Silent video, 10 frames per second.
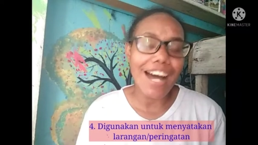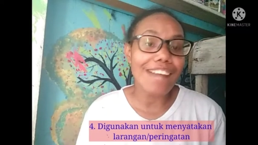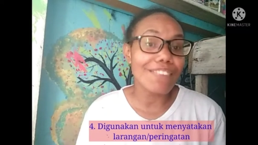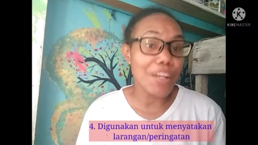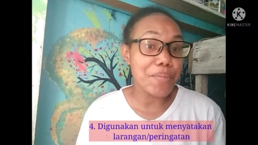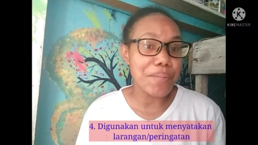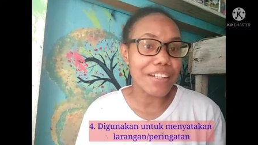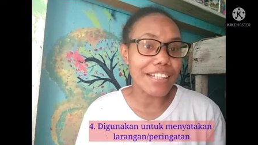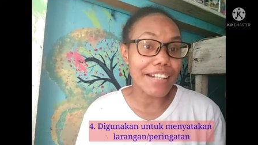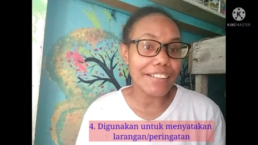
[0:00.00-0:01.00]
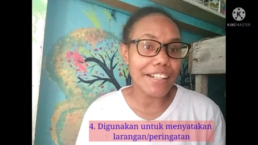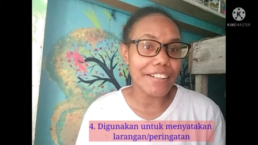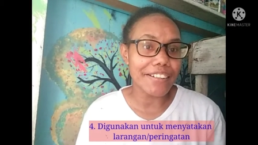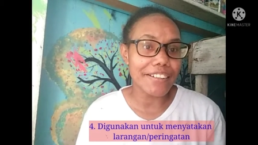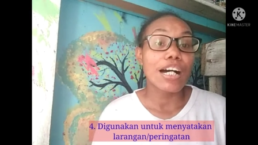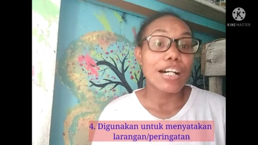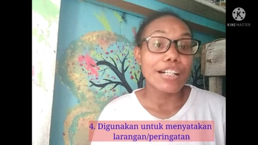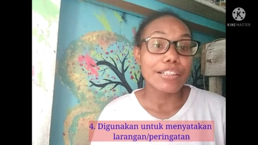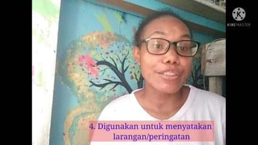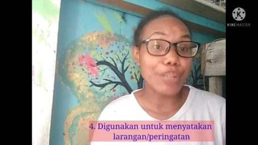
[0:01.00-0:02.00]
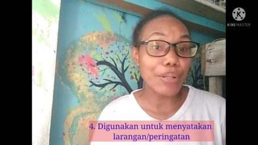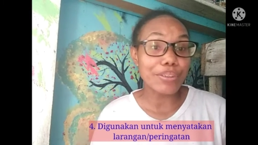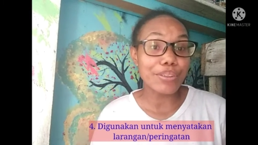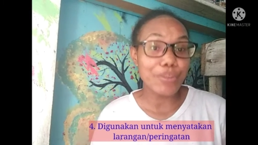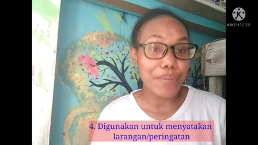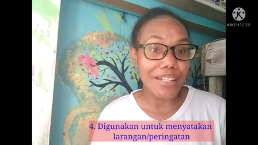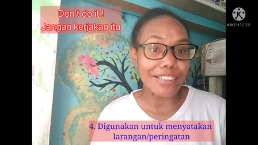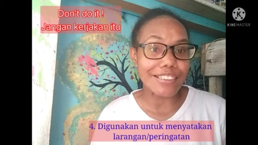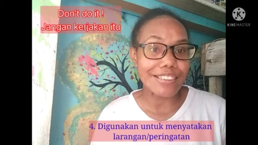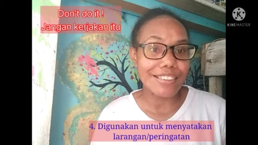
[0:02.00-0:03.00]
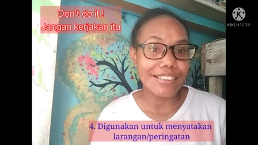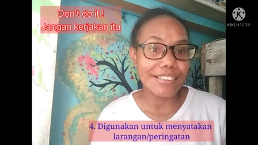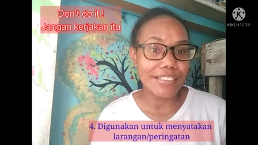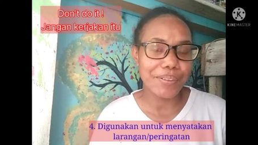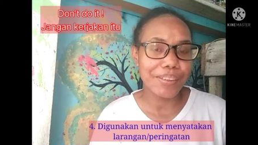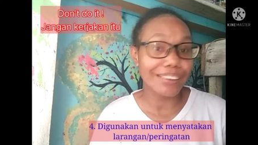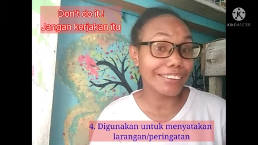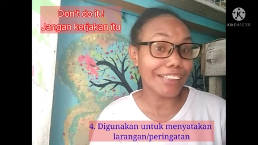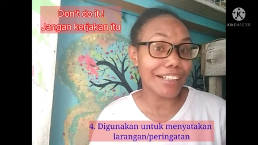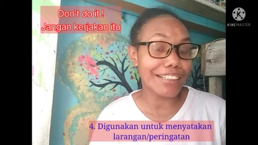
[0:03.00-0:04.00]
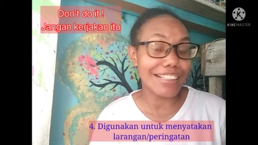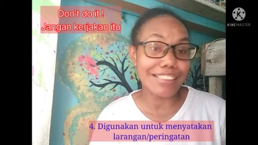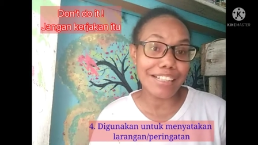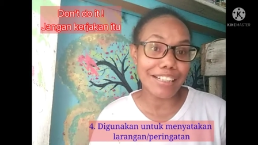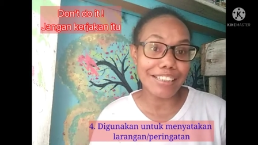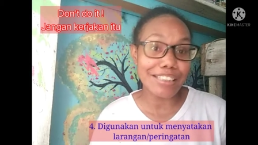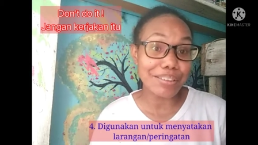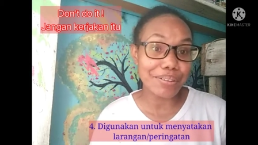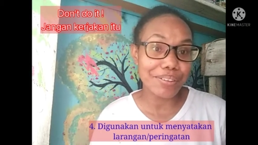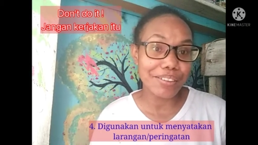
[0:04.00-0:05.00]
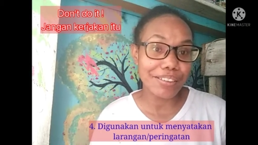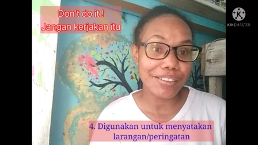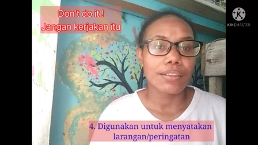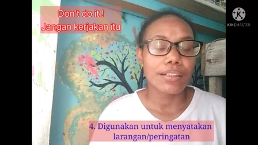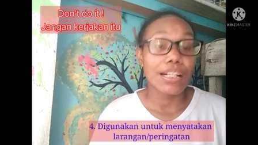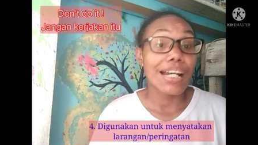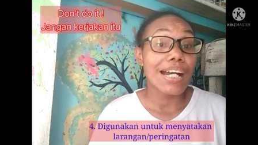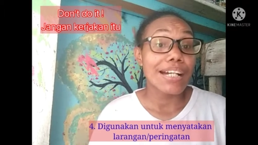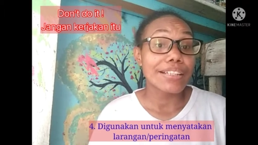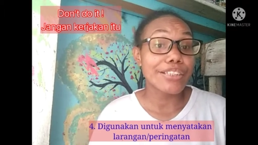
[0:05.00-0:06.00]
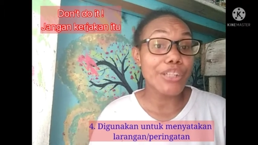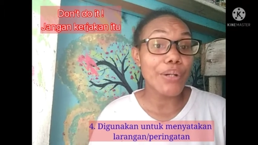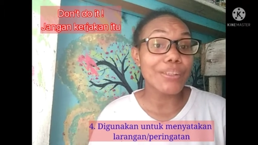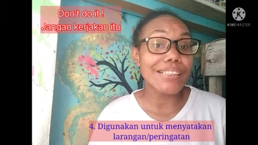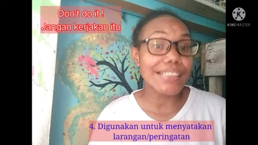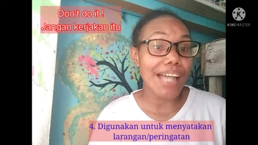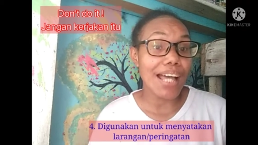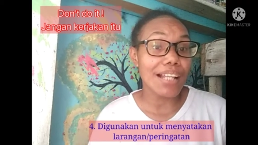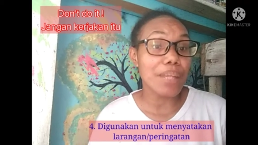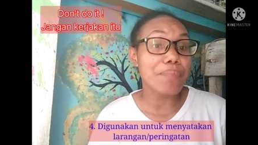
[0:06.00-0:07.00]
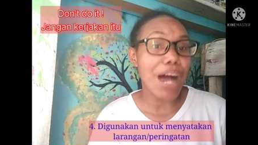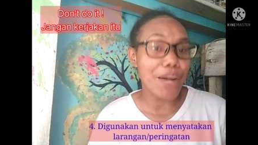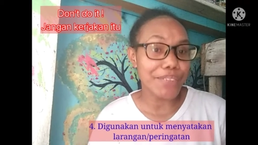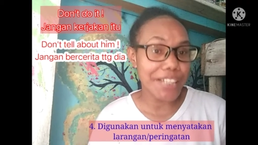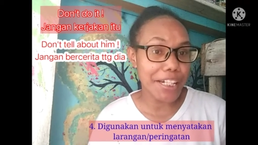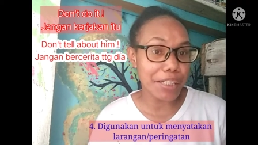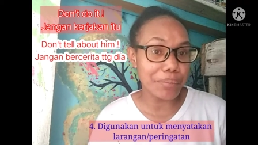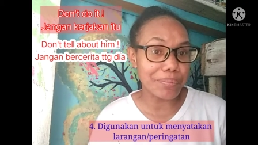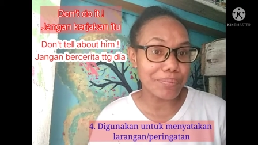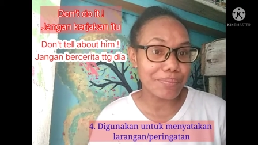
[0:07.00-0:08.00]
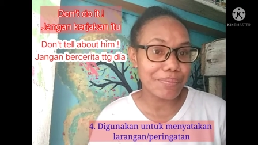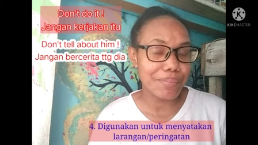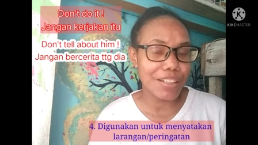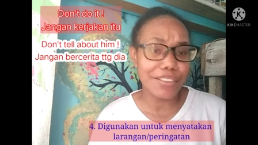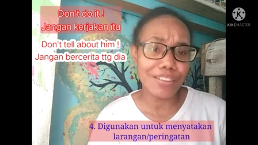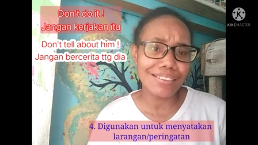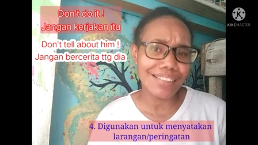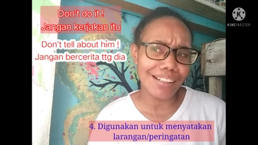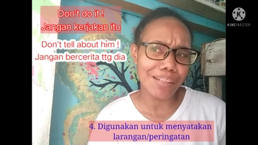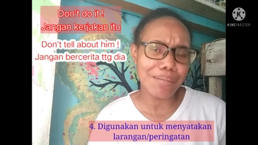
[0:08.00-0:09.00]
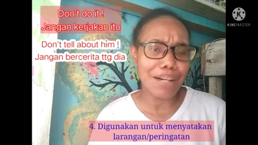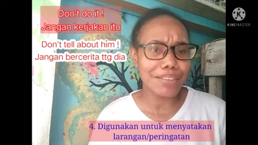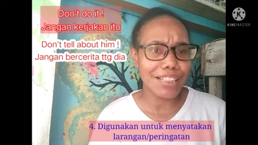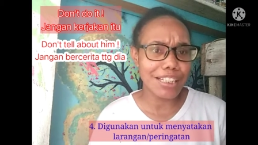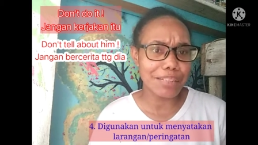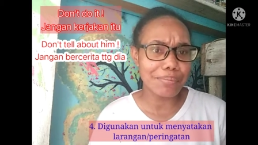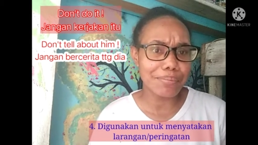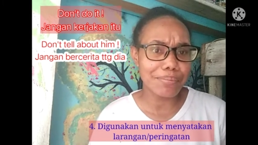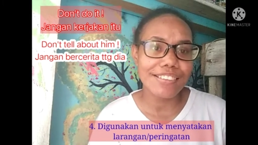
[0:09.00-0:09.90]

atau peringatan. Don't do it. Jangan kerjakan itu. Don't tell about him. Don't tell about him